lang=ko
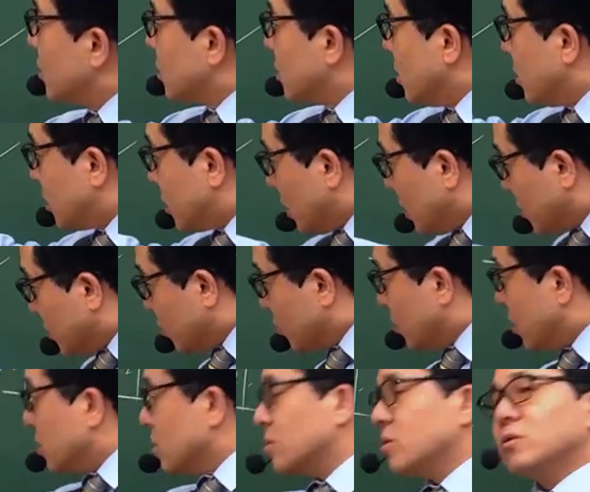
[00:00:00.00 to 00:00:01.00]
1차
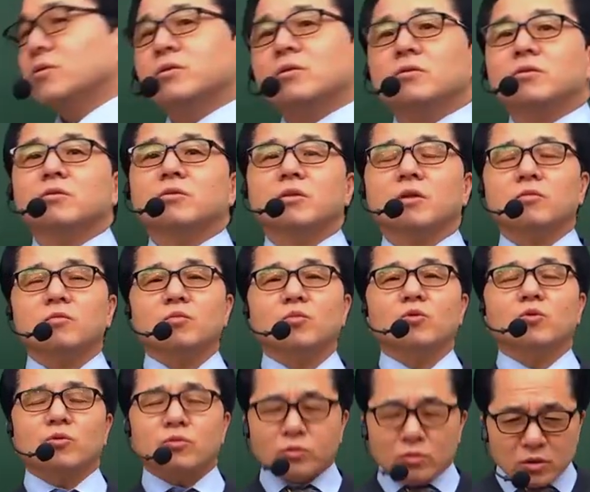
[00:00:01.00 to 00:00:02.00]
이론 강의를 듣는 거라고.
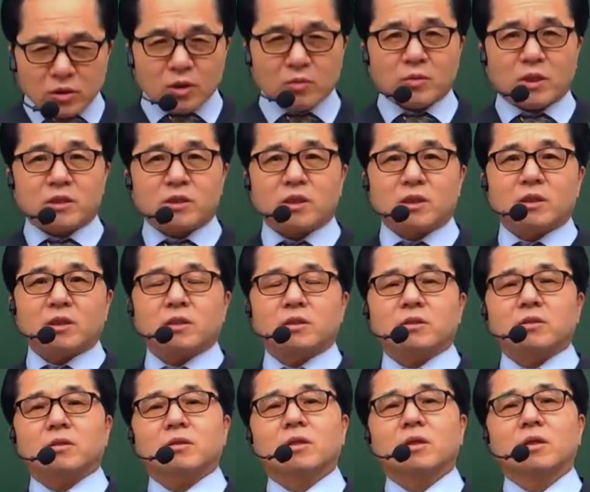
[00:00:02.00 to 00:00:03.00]
모든 게
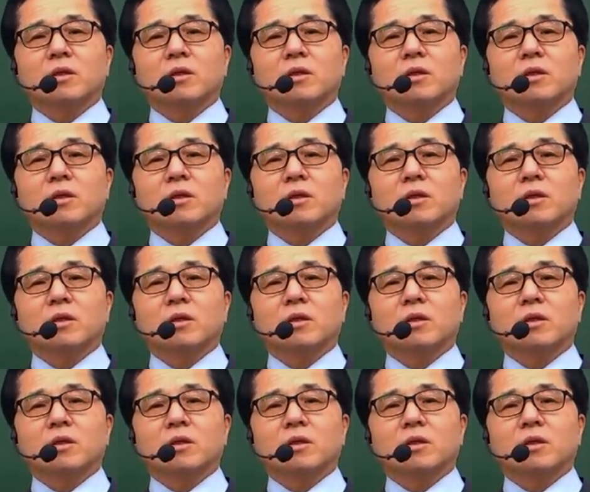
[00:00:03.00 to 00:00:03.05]
마찬가지예요.